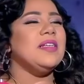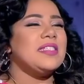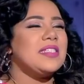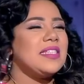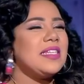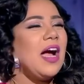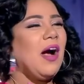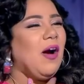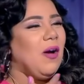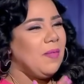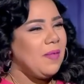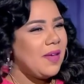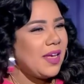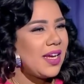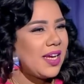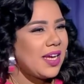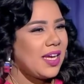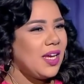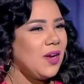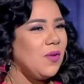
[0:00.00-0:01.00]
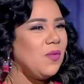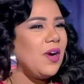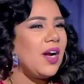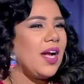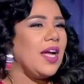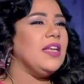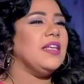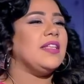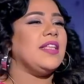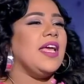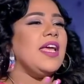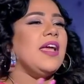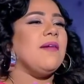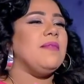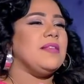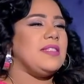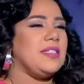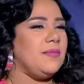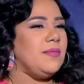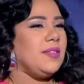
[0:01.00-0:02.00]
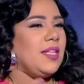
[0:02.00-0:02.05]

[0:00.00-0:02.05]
بيسرحوا بيكي وكانت هي بس